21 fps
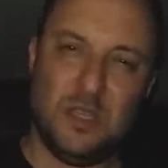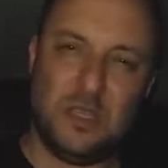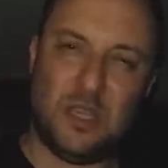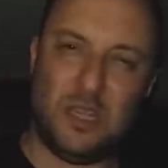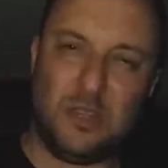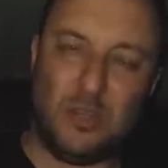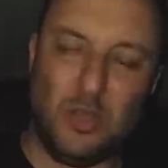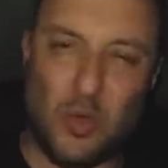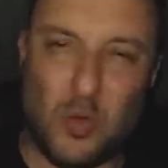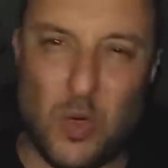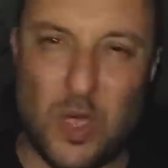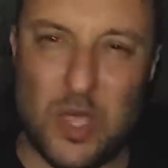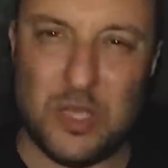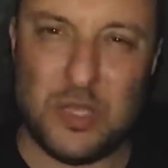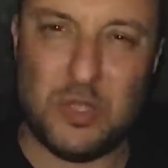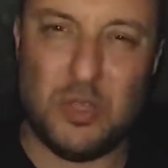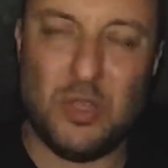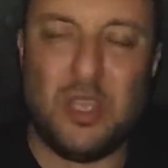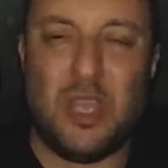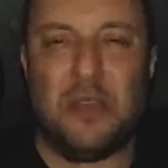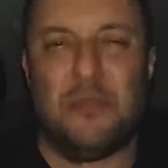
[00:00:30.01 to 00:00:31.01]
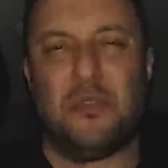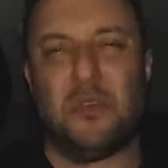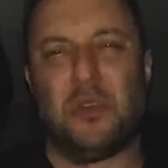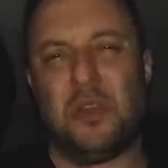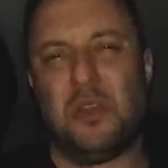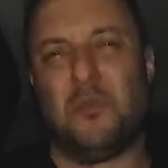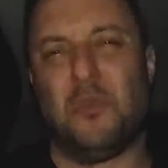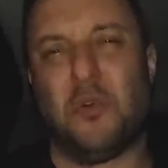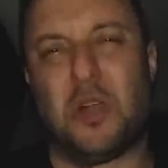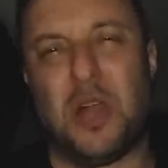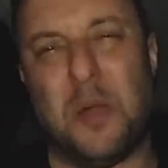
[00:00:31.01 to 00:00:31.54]
Detto questo, io
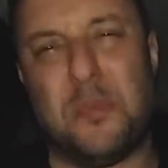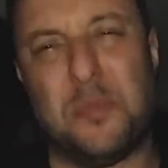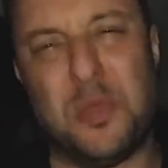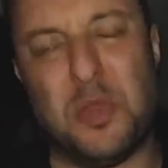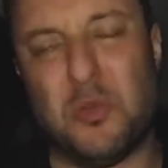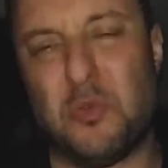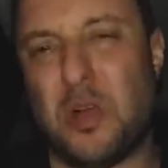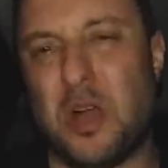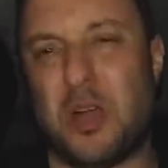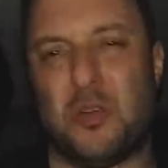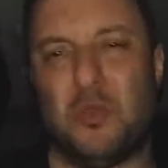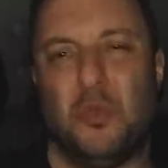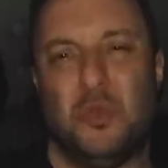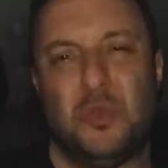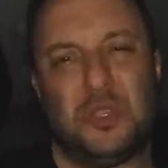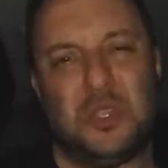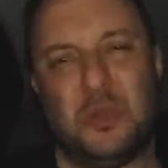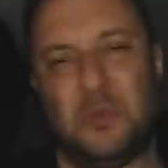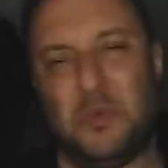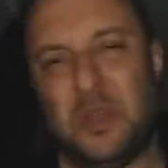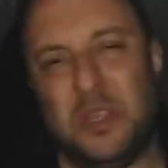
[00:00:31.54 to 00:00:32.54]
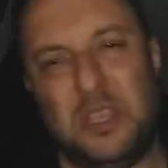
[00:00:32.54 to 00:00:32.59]
volevo capire una cosa,